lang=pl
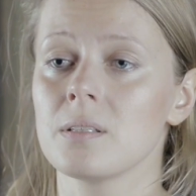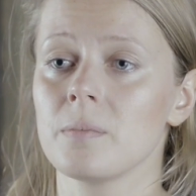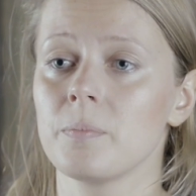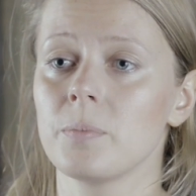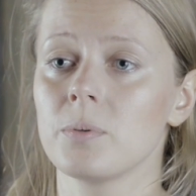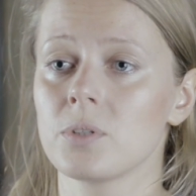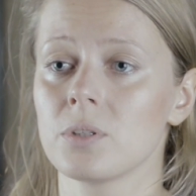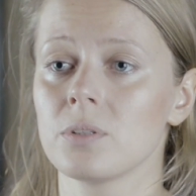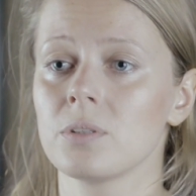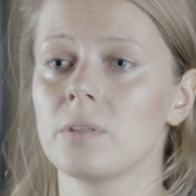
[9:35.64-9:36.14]

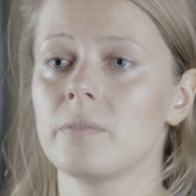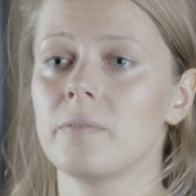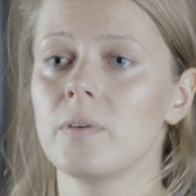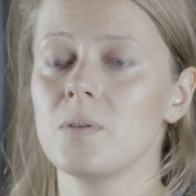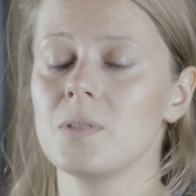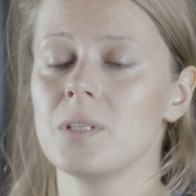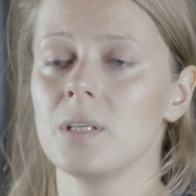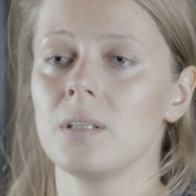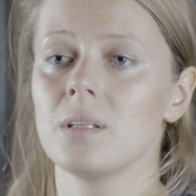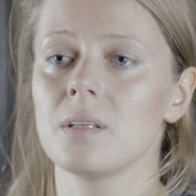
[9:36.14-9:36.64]

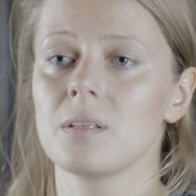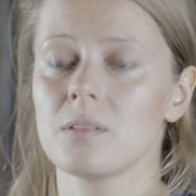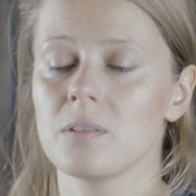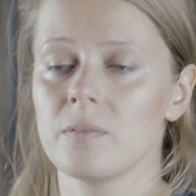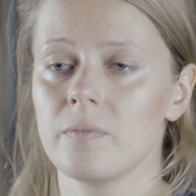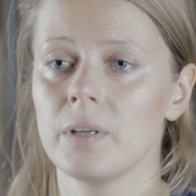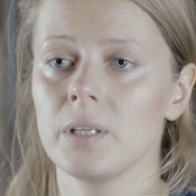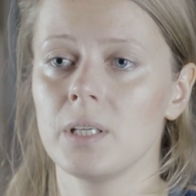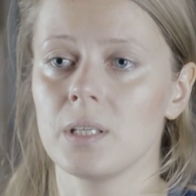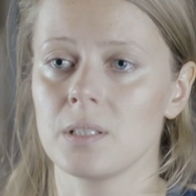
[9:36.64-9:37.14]
zapoczątkowały
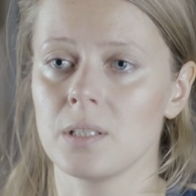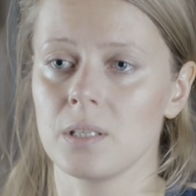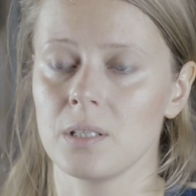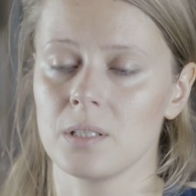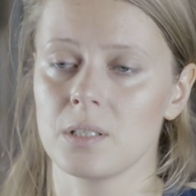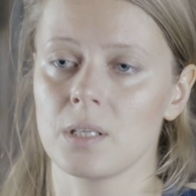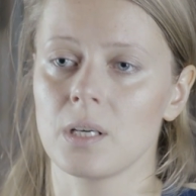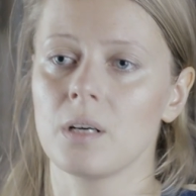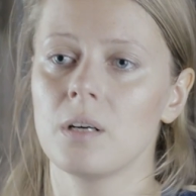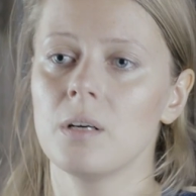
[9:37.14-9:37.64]
zainteresowania
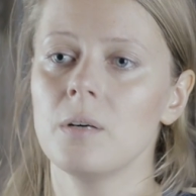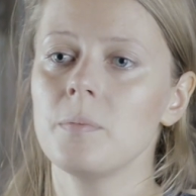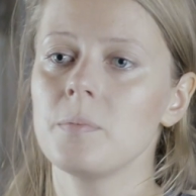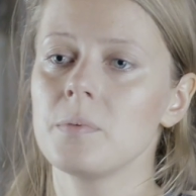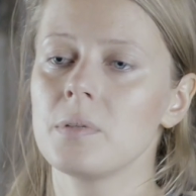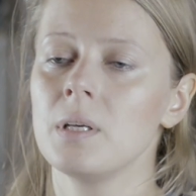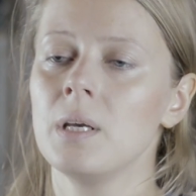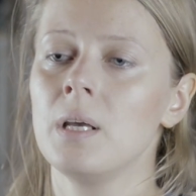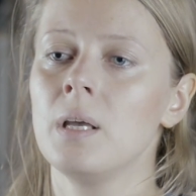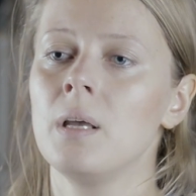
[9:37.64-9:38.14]
Jane
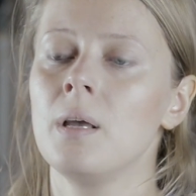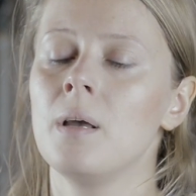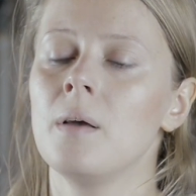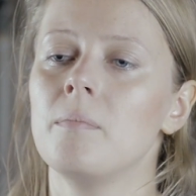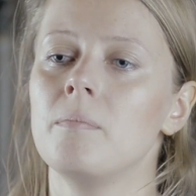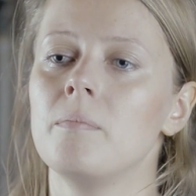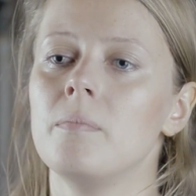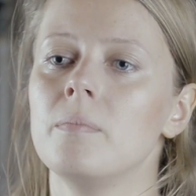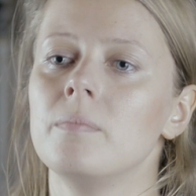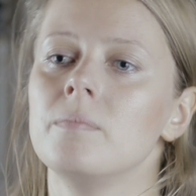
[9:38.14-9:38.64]
Jacobs
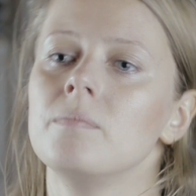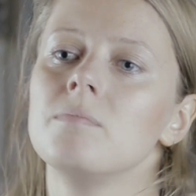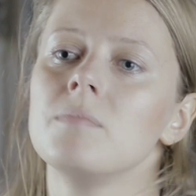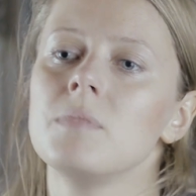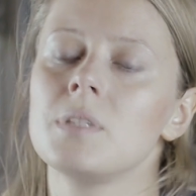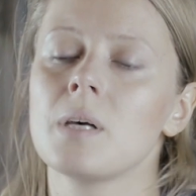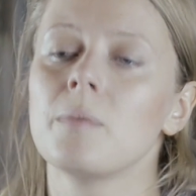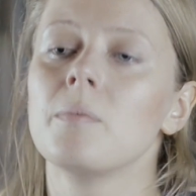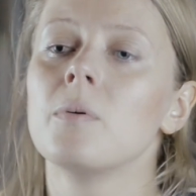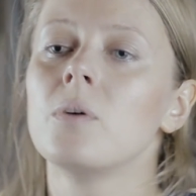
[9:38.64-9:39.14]

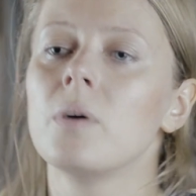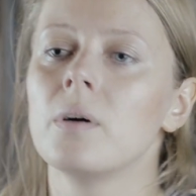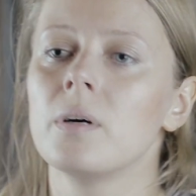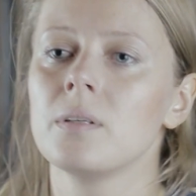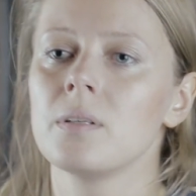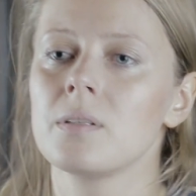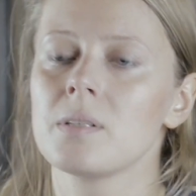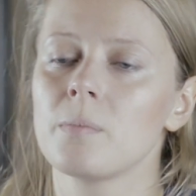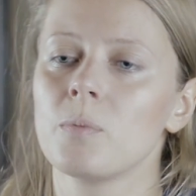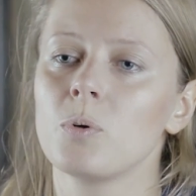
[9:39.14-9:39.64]
samą,
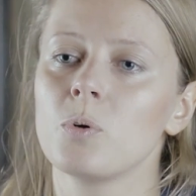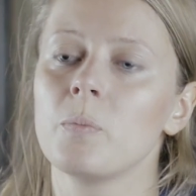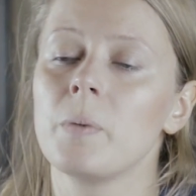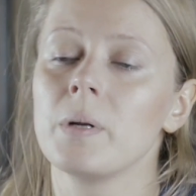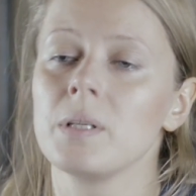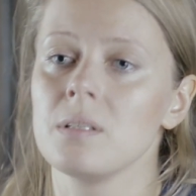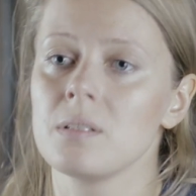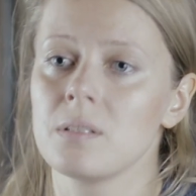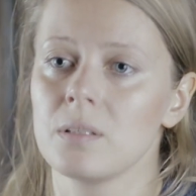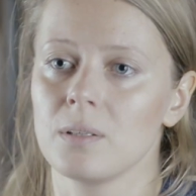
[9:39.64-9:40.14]
e, samą
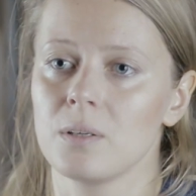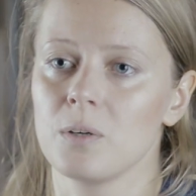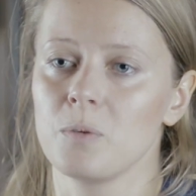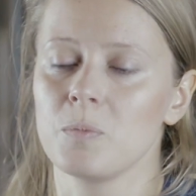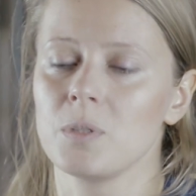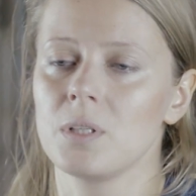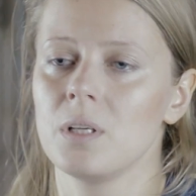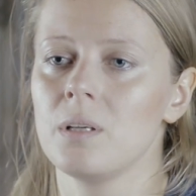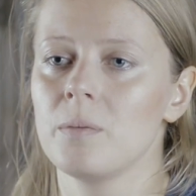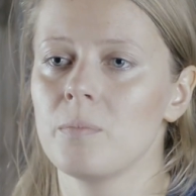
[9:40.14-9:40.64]
urbanistyką,
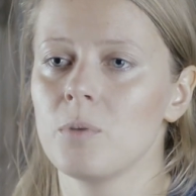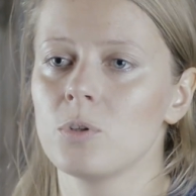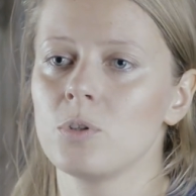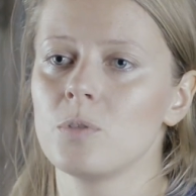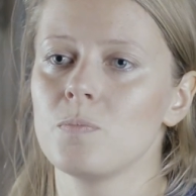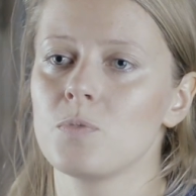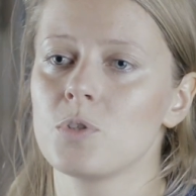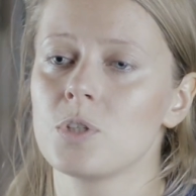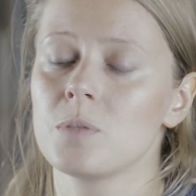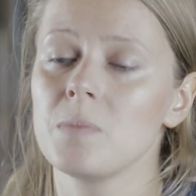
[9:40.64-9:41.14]
myśleniem o
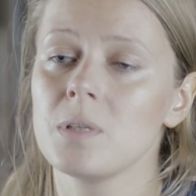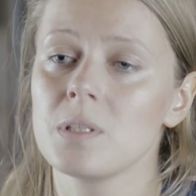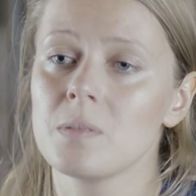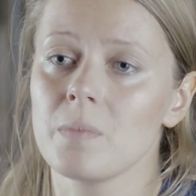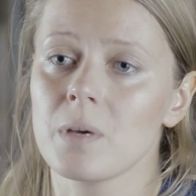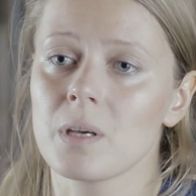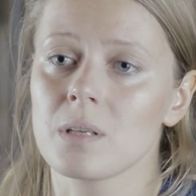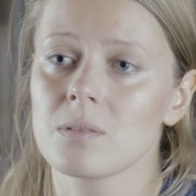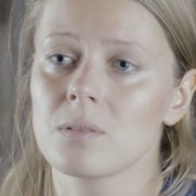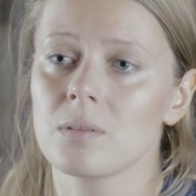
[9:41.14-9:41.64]
tym, czym
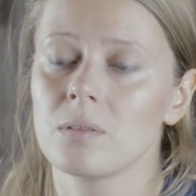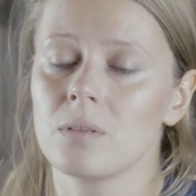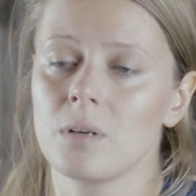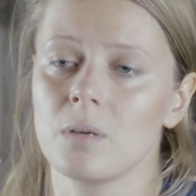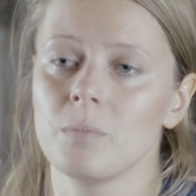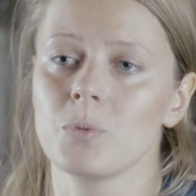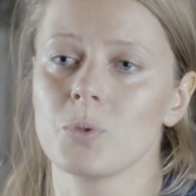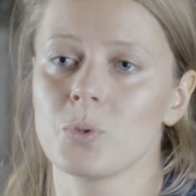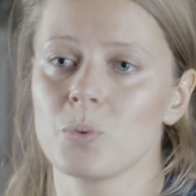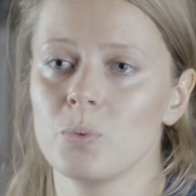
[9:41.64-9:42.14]
jest miasto,
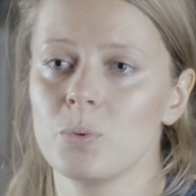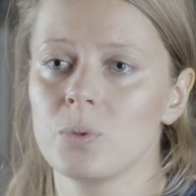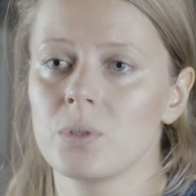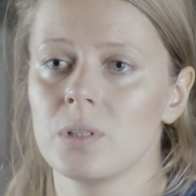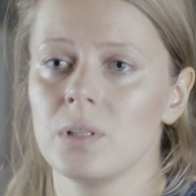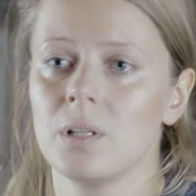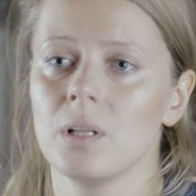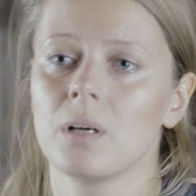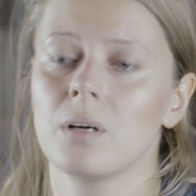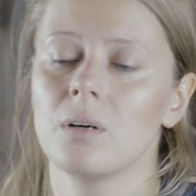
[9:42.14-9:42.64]
komu
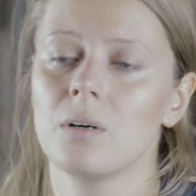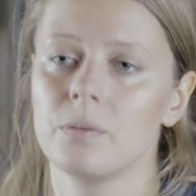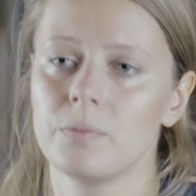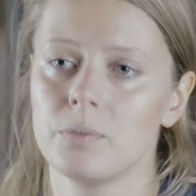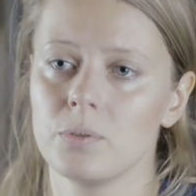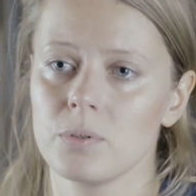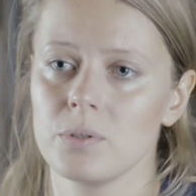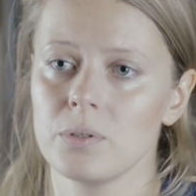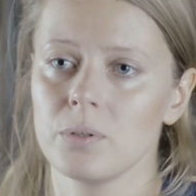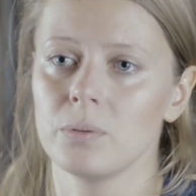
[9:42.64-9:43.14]
służy, dla kogo
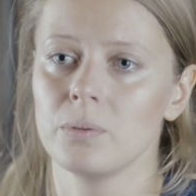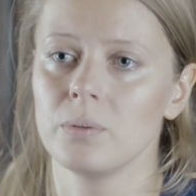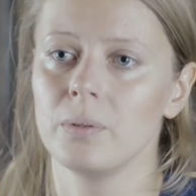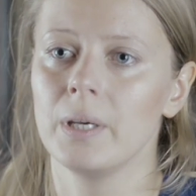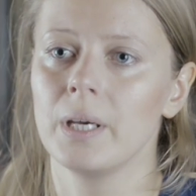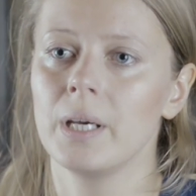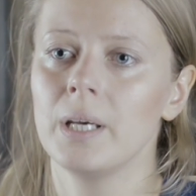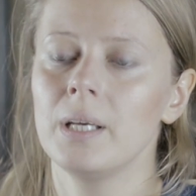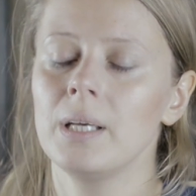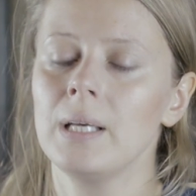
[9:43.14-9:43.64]

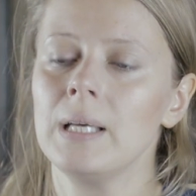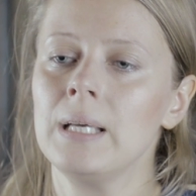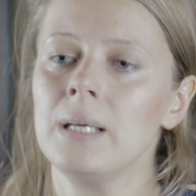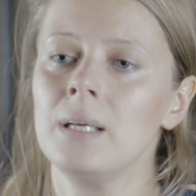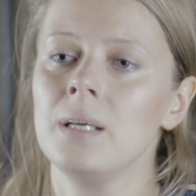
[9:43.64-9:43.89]
funkcjonuje.